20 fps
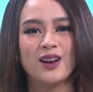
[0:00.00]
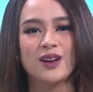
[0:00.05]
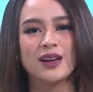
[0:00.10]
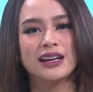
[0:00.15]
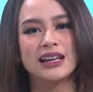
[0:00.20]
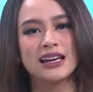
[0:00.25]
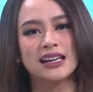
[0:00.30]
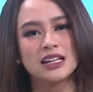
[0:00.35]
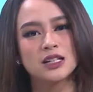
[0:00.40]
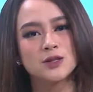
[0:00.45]

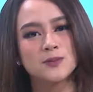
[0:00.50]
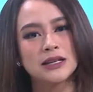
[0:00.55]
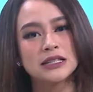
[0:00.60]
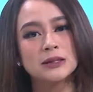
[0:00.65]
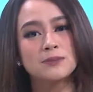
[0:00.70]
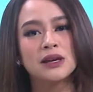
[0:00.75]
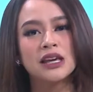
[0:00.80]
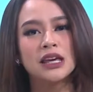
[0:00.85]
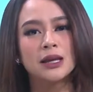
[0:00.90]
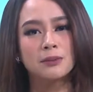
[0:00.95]
Kalau inliners
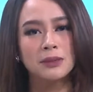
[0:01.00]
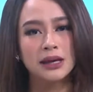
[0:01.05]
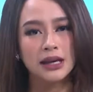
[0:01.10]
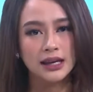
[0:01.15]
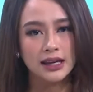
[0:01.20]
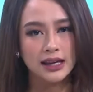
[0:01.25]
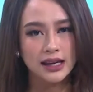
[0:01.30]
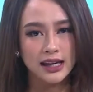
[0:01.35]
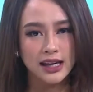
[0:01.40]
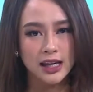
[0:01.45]
masih
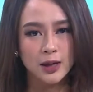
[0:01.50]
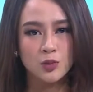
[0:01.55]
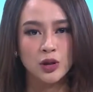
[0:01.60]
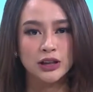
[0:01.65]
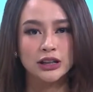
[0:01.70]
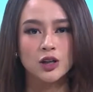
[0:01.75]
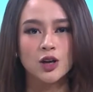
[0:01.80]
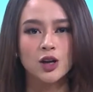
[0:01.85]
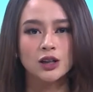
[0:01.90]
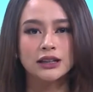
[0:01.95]
mikir-mikir
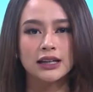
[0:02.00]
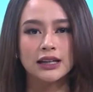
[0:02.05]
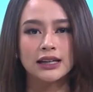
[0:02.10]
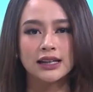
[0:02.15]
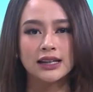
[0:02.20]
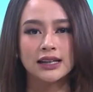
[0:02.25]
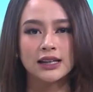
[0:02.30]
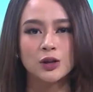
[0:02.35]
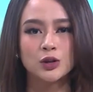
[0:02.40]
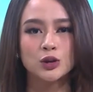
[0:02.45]
buat ke dokter
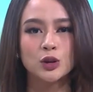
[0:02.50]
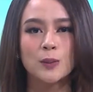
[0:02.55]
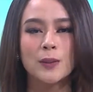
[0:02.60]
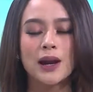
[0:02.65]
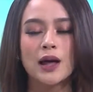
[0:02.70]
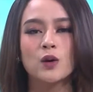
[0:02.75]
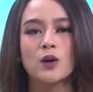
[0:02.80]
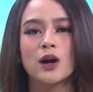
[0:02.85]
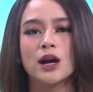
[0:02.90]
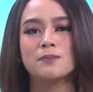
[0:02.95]
gigi untuk
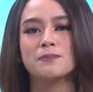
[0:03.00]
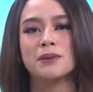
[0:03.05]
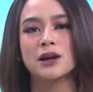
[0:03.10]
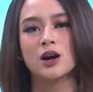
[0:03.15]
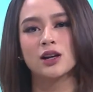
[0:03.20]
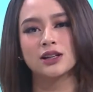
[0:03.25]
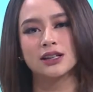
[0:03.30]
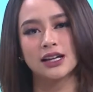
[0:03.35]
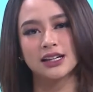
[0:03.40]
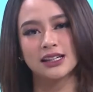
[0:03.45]
melakukan
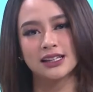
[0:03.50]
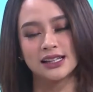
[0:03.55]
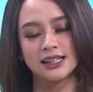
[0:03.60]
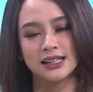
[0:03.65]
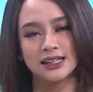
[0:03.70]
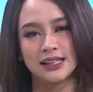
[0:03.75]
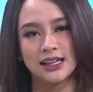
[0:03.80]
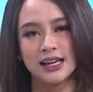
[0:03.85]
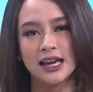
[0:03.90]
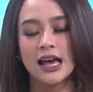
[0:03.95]
perawatan
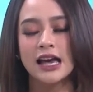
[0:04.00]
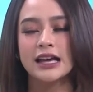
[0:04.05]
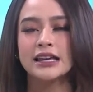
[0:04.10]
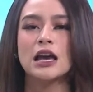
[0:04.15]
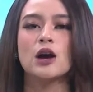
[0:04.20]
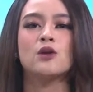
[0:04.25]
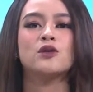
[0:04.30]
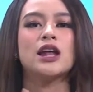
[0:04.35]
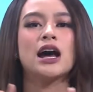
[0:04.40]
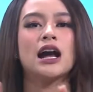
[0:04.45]
gigi,
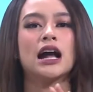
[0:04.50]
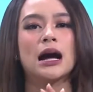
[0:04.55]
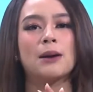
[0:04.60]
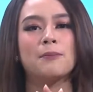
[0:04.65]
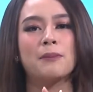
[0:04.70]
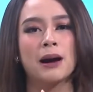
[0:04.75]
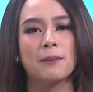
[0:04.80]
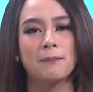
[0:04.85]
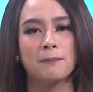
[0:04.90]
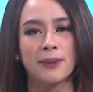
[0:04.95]
ya udah
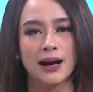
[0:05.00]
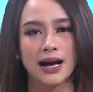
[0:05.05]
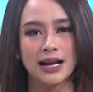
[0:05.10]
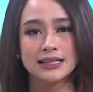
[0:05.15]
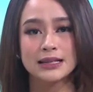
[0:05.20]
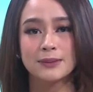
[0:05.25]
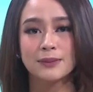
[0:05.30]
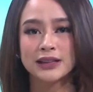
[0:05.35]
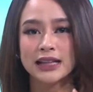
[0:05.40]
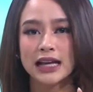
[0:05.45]
nggak
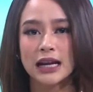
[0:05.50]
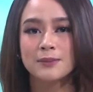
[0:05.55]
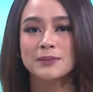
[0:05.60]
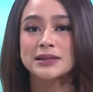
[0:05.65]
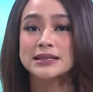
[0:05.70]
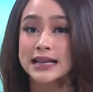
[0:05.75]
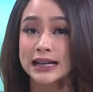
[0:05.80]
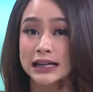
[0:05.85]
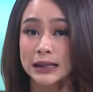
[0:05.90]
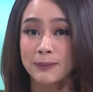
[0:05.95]
apa-apa. Sementara
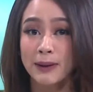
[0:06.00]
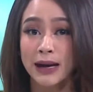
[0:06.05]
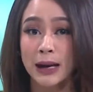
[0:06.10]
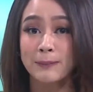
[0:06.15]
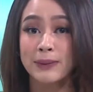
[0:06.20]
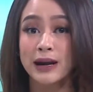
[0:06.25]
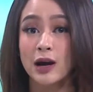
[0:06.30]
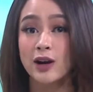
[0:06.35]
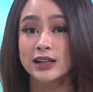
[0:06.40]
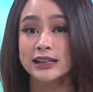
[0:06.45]
bisa
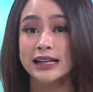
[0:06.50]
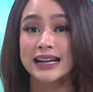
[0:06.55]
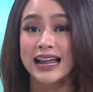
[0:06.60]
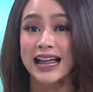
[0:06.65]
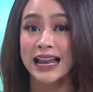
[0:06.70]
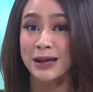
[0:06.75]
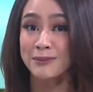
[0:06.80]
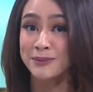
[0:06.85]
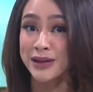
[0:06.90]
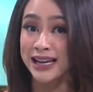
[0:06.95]
dipakai perawatan
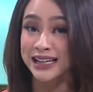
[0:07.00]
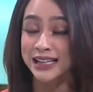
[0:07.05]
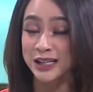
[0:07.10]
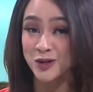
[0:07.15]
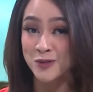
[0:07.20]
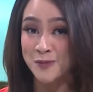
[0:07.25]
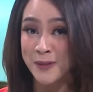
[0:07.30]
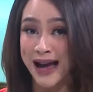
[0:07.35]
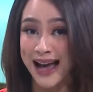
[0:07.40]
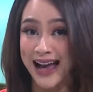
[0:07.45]
alamiah di
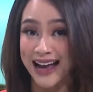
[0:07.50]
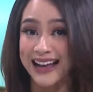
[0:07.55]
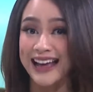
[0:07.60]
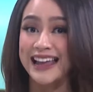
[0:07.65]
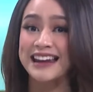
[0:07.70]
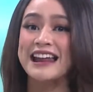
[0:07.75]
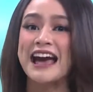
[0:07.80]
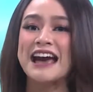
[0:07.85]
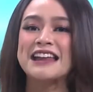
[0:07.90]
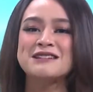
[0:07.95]
rumah hmm.
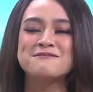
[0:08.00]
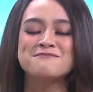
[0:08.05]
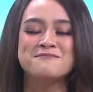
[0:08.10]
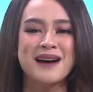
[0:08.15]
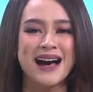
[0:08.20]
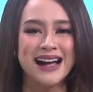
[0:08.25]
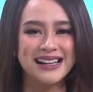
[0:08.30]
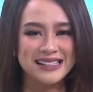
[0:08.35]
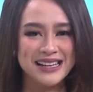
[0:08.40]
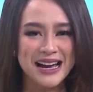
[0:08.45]
karena ada
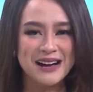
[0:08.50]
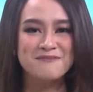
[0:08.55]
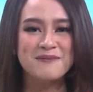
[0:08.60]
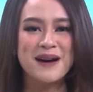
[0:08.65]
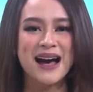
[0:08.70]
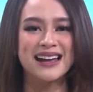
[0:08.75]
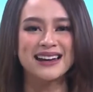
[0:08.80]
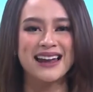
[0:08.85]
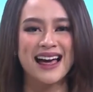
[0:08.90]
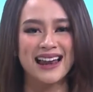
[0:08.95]
banyak
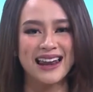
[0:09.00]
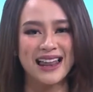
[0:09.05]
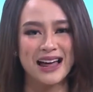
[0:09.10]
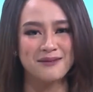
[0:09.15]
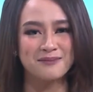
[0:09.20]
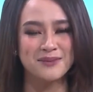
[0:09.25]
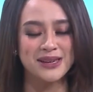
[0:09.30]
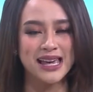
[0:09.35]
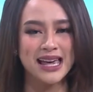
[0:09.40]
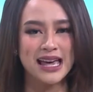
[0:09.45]
bahan
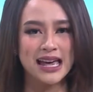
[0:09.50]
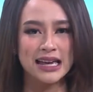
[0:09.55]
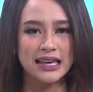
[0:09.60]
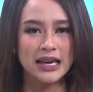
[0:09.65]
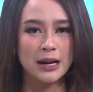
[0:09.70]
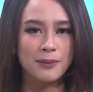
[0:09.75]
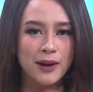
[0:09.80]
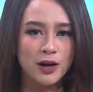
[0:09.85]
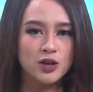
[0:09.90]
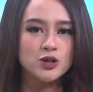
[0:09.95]
alami
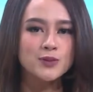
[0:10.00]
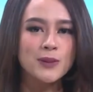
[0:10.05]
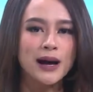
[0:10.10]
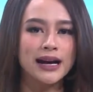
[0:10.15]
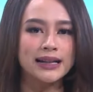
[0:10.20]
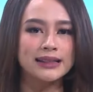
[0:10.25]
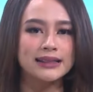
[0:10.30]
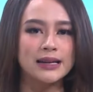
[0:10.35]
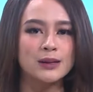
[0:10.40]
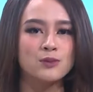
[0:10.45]
yang bagus
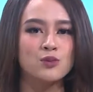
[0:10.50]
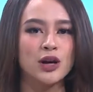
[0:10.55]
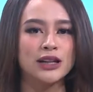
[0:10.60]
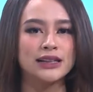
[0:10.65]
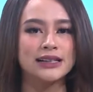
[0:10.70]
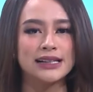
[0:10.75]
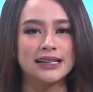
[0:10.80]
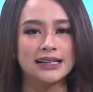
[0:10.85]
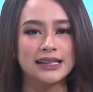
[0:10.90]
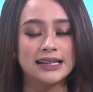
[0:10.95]
banget nih
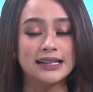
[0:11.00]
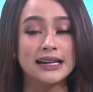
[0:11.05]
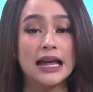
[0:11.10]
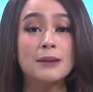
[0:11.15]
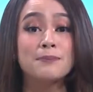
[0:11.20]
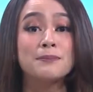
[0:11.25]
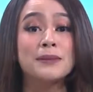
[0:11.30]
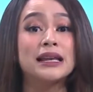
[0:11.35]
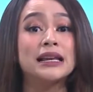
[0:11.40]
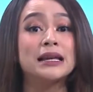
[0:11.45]
buat gigi
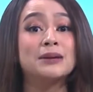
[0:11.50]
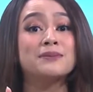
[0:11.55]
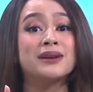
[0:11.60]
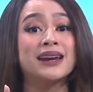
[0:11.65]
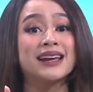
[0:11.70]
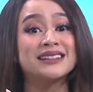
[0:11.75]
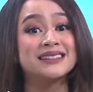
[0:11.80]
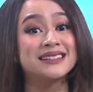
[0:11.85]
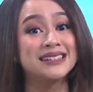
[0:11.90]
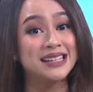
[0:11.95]
dan minim
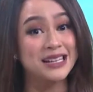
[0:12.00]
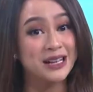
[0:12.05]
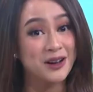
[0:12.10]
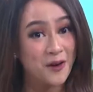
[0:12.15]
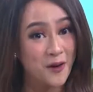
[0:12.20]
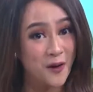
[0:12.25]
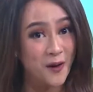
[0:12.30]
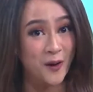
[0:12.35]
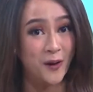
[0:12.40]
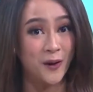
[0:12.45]

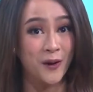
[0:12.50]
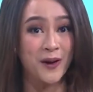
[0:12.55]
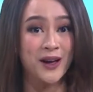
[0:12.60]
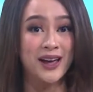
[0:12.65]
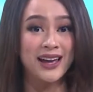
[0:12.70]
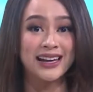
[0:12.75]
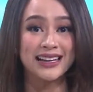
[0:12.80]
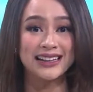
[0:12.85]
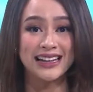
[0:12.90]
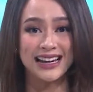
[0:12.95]
resiko.
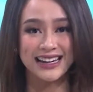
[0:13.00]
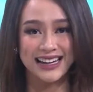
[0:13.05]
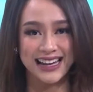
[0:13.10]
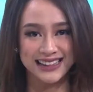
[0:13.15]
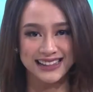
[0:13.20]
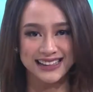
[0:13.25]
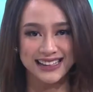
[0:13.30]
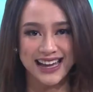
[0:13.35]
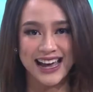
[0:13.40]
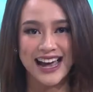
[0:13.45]
Kita
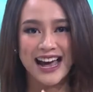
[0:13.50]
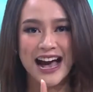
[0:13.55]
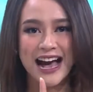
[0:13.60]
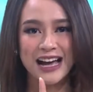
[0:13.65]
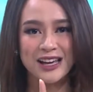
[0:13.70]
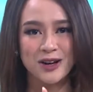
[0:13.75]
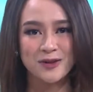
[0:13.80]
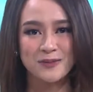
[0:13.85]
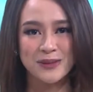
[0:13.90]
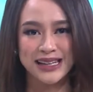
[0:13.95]
lihat nih ya,
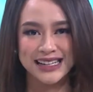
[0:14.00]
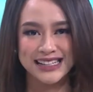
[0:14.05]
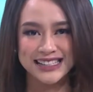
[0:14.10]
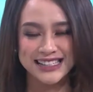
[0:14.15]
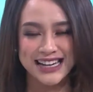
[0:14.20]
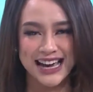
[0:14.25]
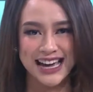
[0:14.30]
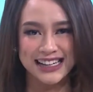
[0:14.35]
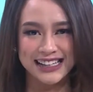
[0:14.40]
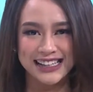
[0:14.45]
Hayomi
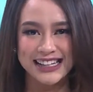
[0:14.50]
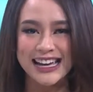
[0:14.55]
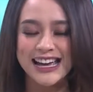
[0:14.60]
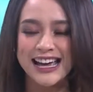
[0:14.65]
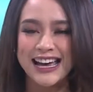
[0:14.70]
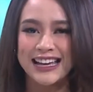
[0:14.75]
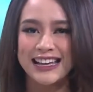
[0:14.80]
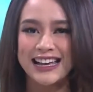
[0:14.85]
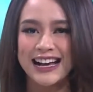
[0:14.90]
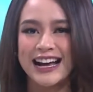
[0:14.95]
Rinjani
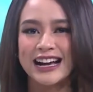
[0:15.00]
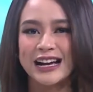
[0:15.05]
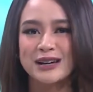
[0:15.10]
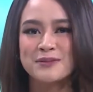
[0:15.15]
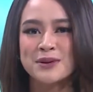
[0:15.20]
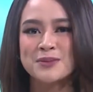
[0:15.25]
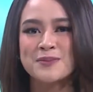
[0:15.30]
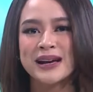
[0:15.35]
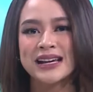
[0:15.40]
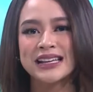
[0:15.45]
yang
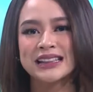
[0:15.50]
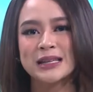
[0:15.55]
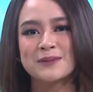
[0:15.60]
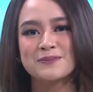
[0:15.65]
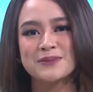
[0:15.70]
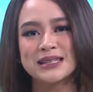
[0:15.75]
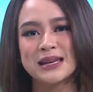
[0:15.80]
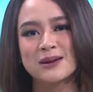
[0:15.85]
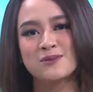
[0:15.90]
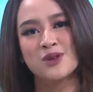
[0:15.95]
akan berbagi
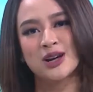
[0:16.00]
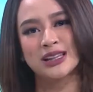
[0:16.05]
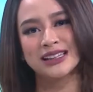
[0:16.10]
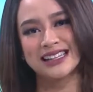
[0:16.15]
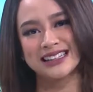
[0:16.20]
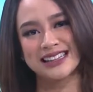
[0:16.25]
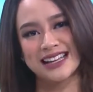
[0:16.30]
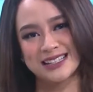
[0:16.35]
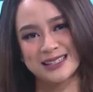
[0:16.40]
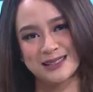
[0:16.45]
tipsnya buat
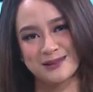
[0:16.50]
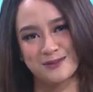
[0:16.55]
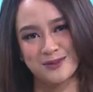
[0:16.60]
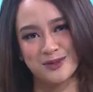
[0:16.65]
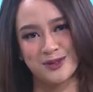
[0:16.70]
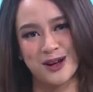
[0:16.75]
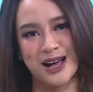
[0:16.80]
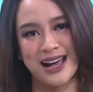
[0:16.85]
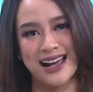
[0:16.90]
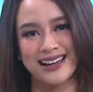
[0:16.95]
kita
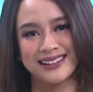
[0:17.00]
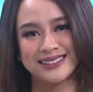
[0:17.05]
semua.